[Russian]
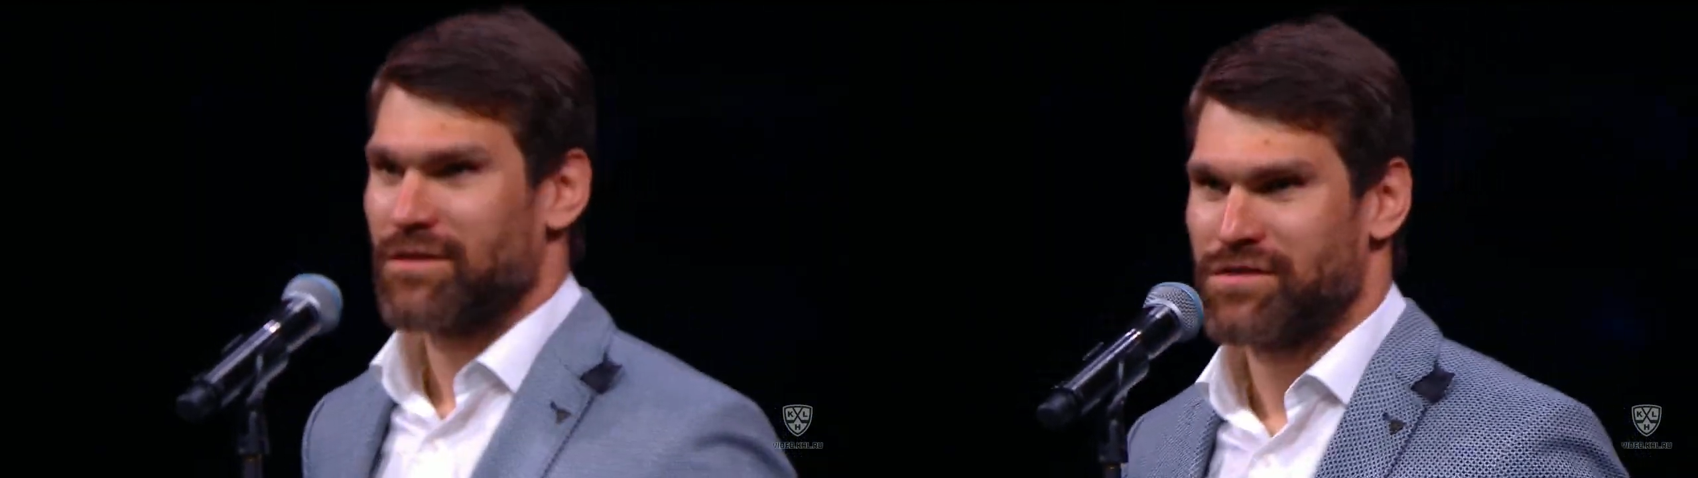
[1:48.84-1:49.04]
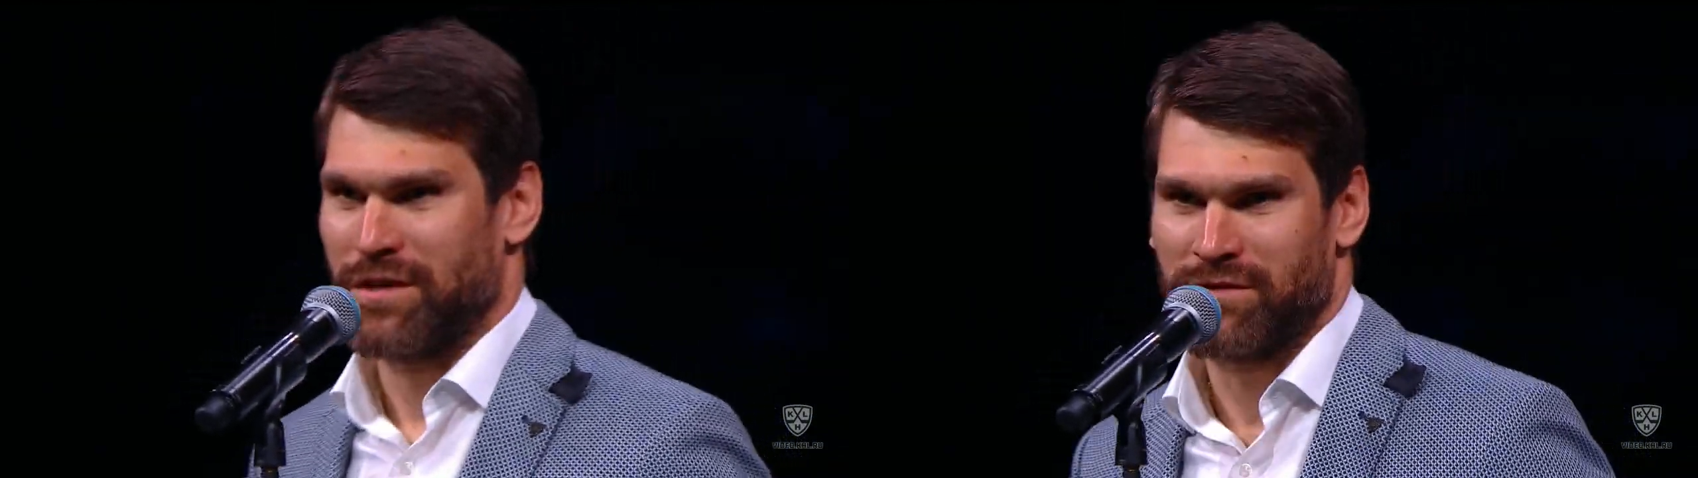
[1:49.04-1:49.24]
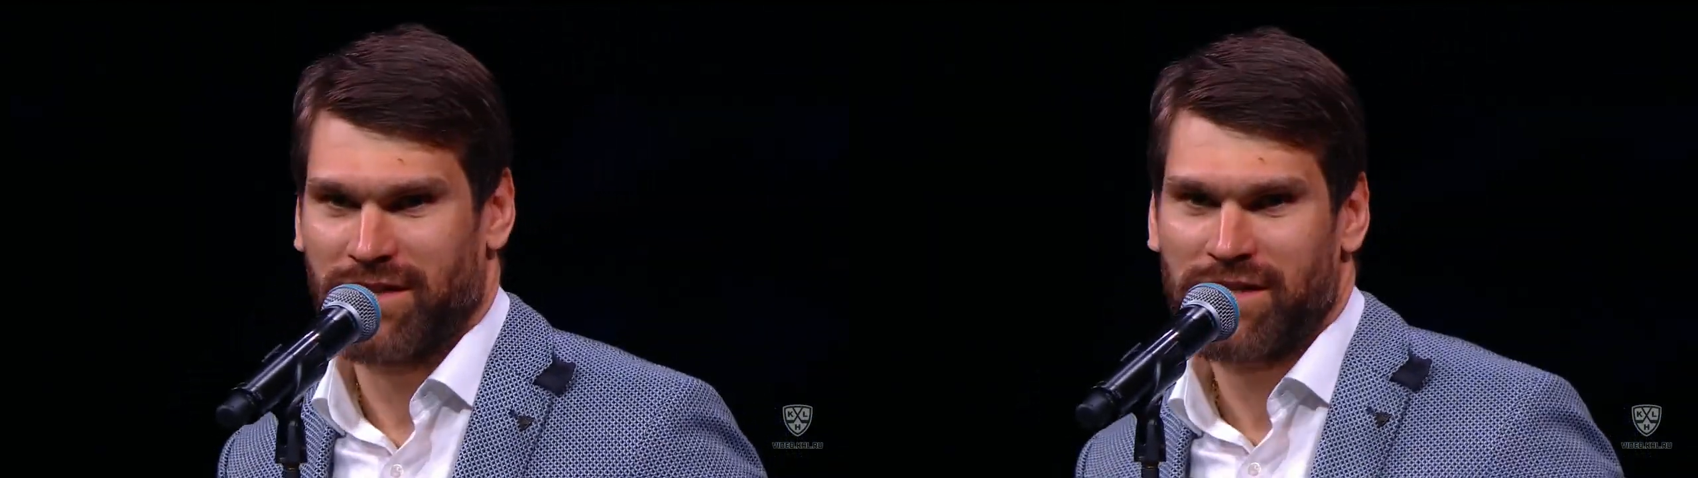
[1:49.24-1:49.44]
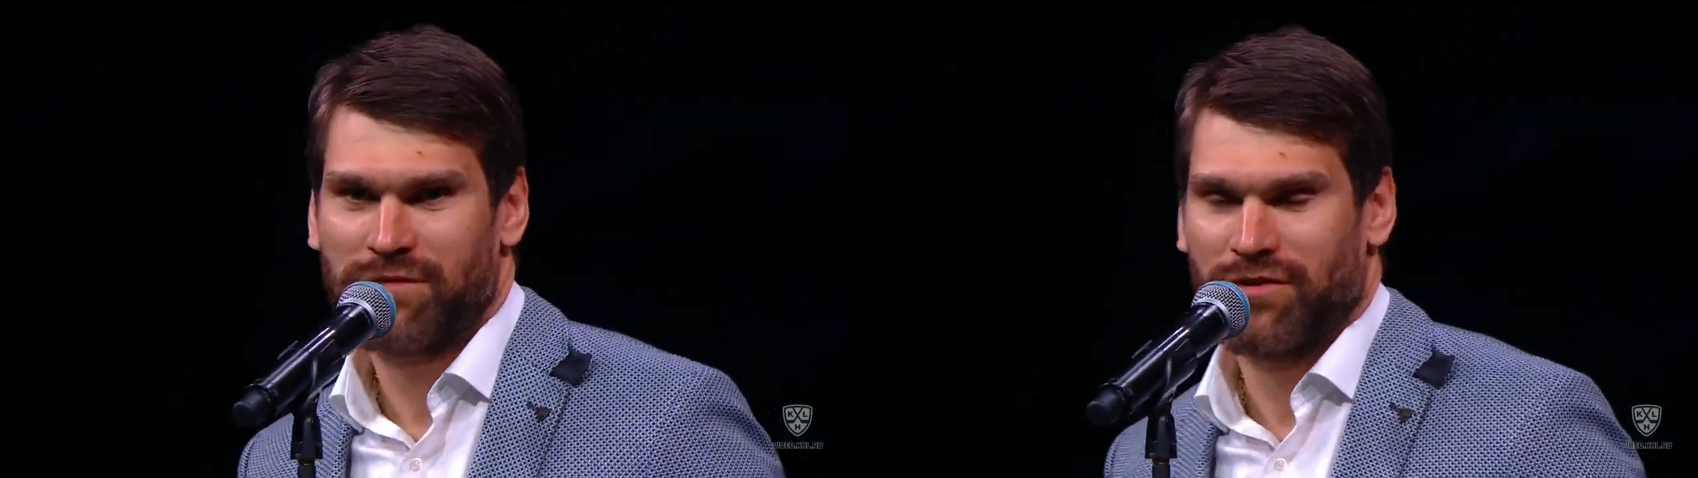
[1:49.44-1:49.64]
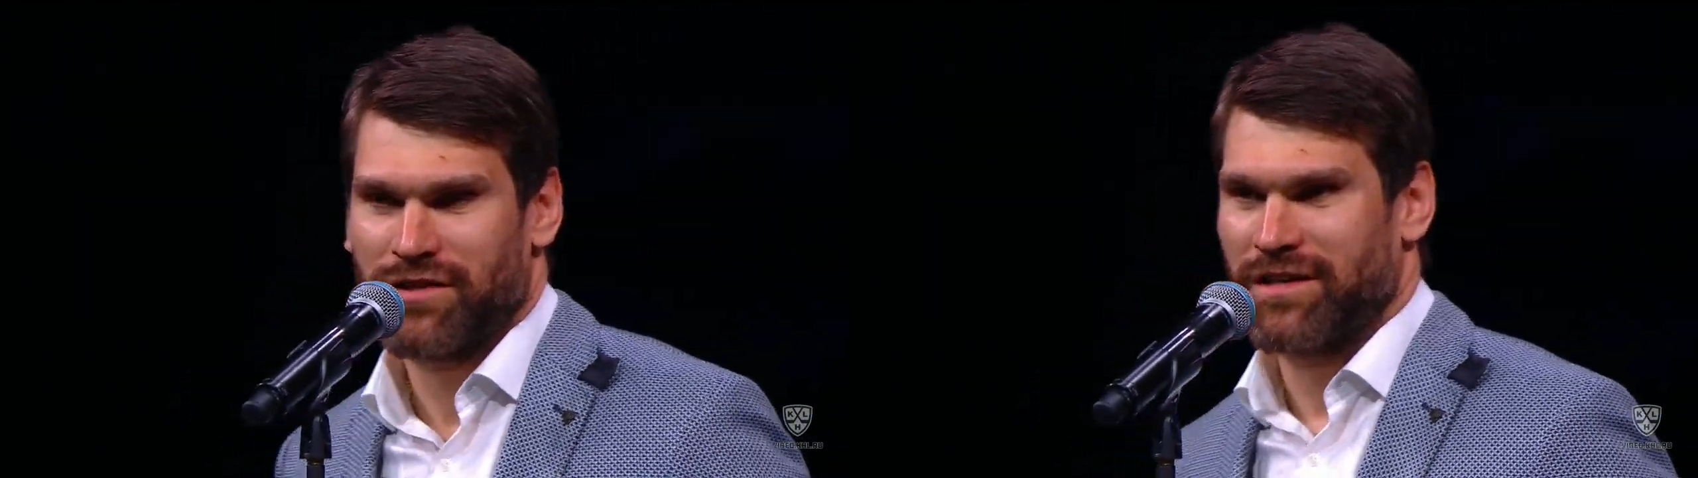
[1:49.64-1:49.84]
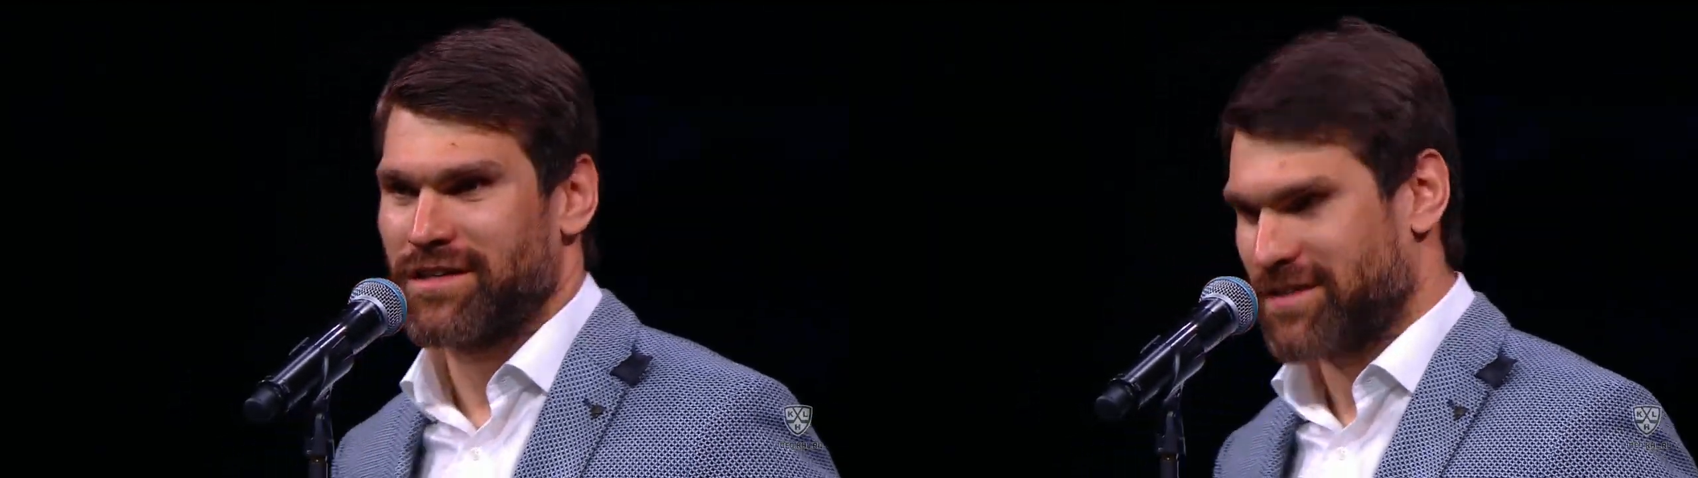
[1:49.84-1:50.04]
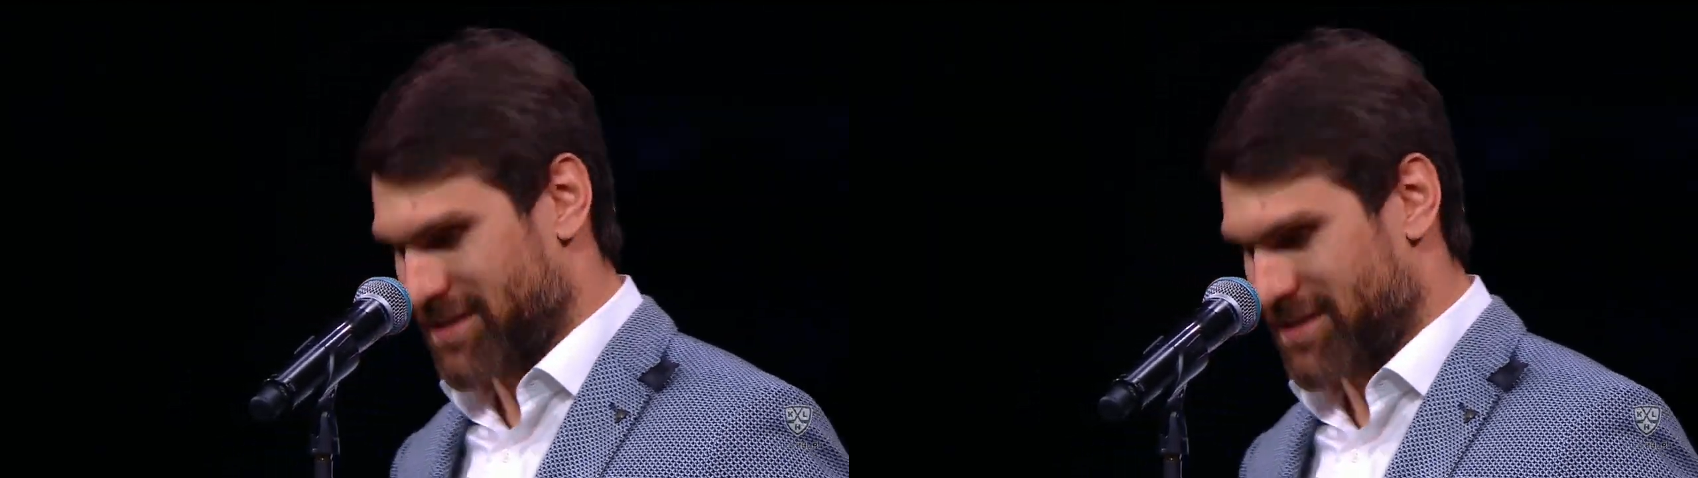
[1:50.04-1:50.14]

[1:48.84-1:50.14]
Всем здравствуйте.